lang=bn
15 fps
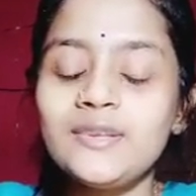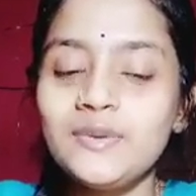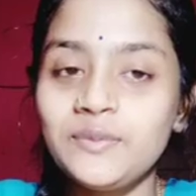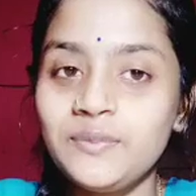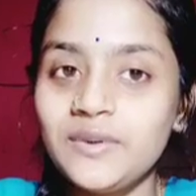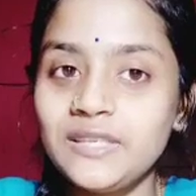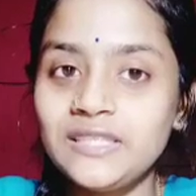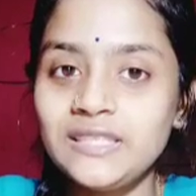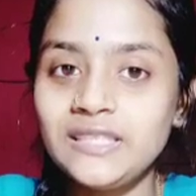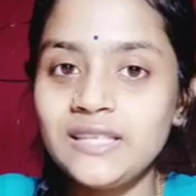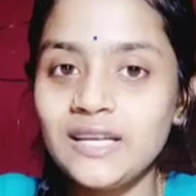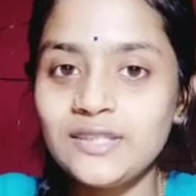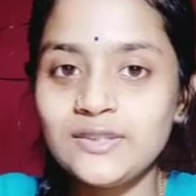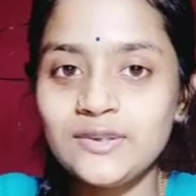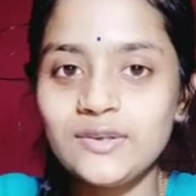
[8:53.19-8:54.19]
তো
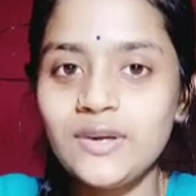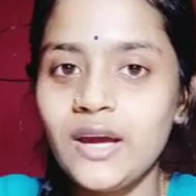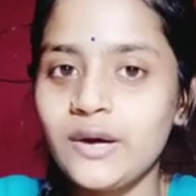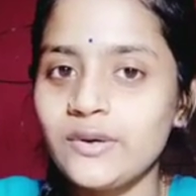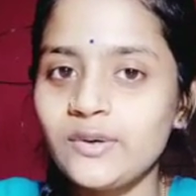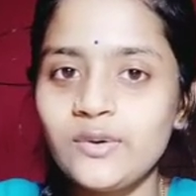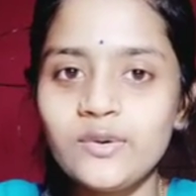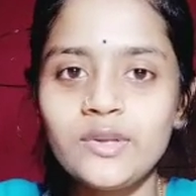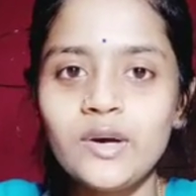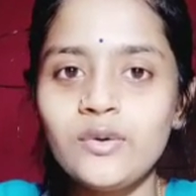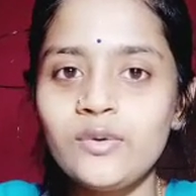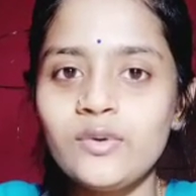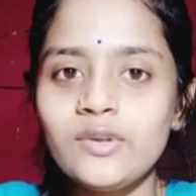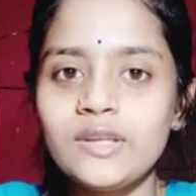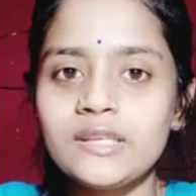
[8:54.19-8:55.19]
বৃষ্টিটার জন্য এখন
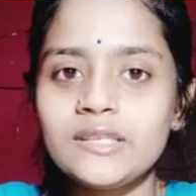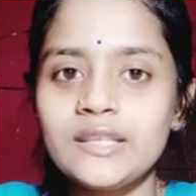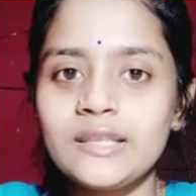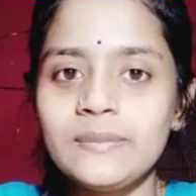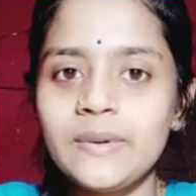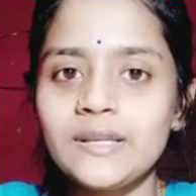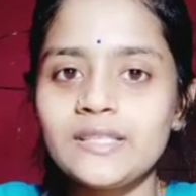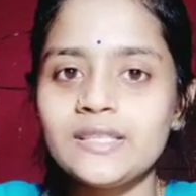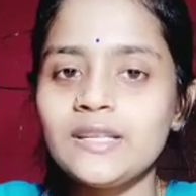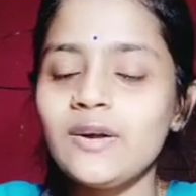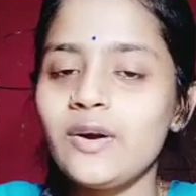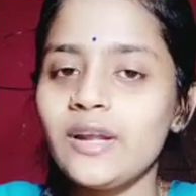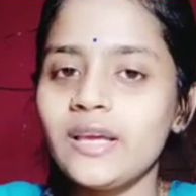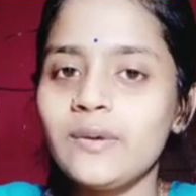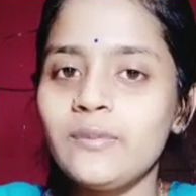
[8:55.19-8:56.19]
কোথাও ঘুরতে যেতে পারছি
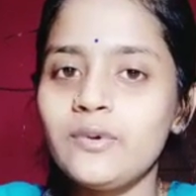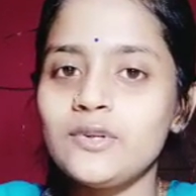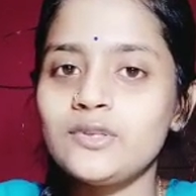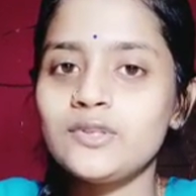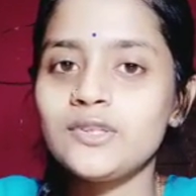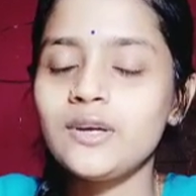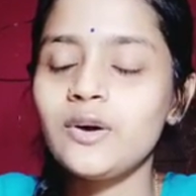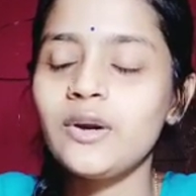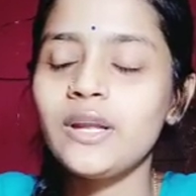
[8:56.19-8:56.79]
না অনেকে বলছে